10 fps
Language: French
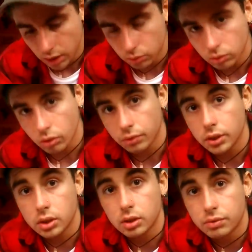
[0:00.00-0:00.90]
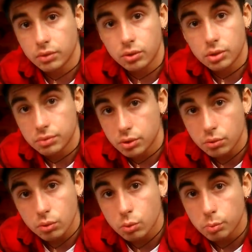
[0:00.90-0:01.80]
Et donc en fait, il, suffit
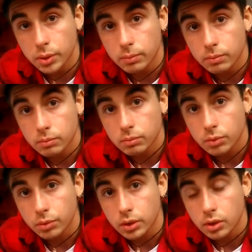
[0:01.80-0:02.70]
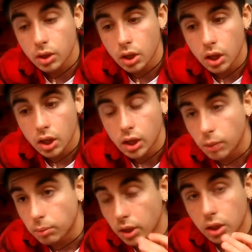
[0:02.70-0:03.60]
juste de couper, en fait, et
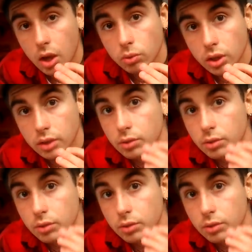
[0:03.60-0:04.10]
après de la rentrer.